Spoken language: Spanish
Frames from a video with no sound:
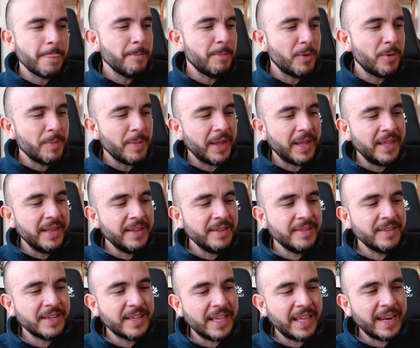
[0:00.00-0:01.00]
Pero
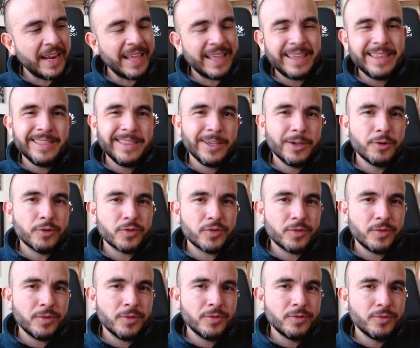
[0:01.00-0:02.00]
imagínense qué raquíticos
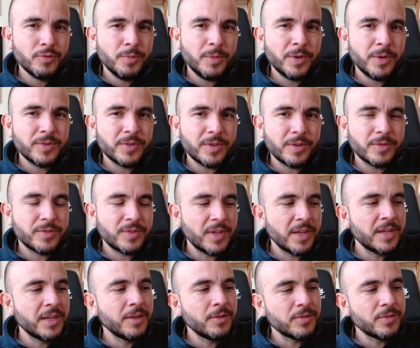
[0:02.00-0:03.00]
son los números de los
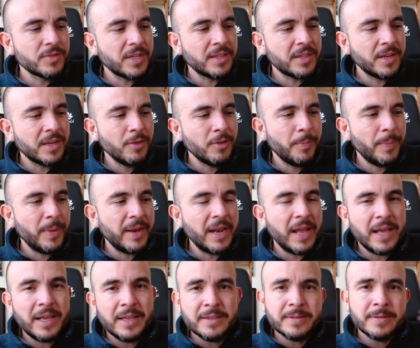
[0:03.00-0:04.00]
técnicos que ha traído
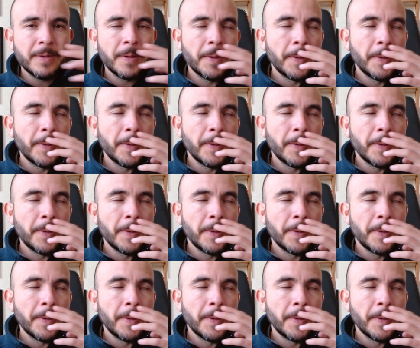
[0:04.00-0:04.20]
Peláez,